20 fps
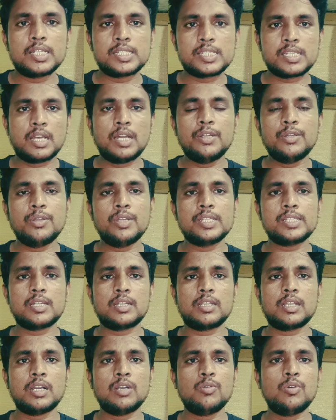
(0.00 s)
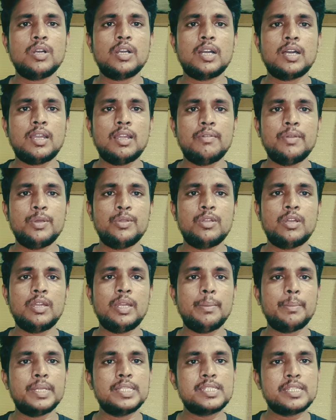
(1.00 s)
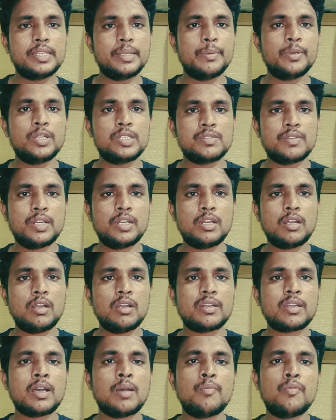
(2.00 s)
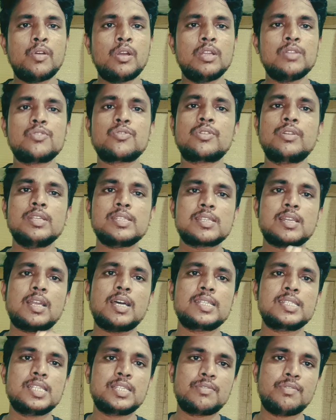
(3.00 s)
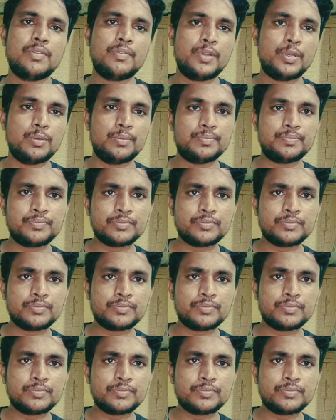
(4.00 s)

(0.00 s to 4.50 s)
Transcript: షార్ట్ డ్యూరేషన్ తక్కువ కాల వ్యవధిలోనే మంచి దిగుబడి వచ్చే రేటులో టాప్ వన్లో చూసుకుంటే రాసి స్విఫ్ట్